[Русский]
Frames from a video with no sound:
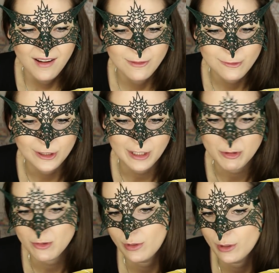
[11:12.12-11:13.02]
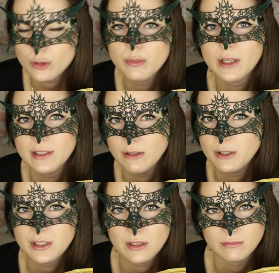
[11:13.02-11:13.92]
Вот, а поскольку я уже была
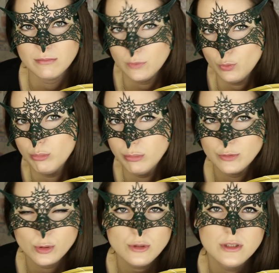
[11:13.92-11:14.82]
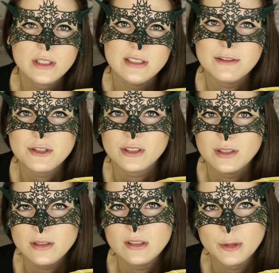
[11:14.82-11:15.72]
довольно-таки ну, взрослая девочка,
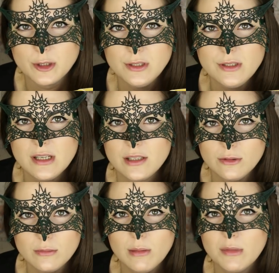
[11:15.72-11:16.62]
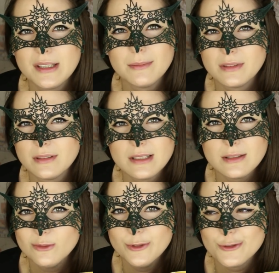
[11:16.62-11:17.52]
да, сообразительная, то мама там на
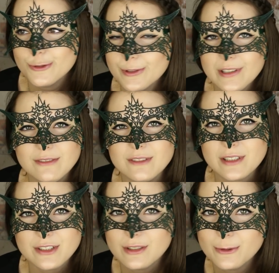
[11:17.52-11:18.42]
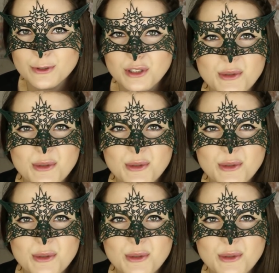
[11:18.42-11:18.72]
секундочку куда-то выскочила, то есть не